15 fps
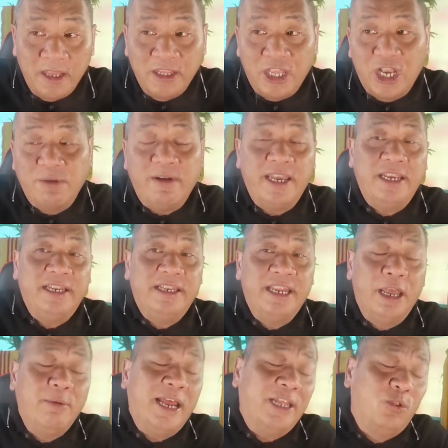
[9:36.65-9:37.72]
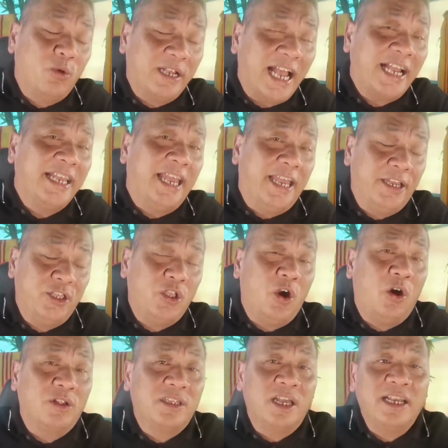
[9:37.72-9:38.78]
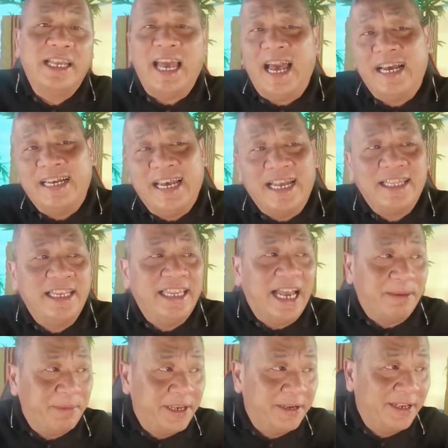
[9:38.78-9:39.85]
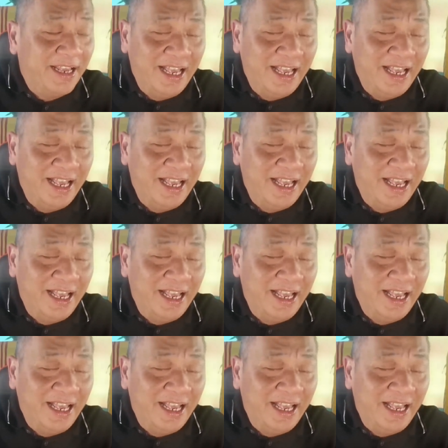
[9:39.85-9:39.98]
thì quý vị điều này tôi cắt nghĩa cho tất cả khán thính giả biết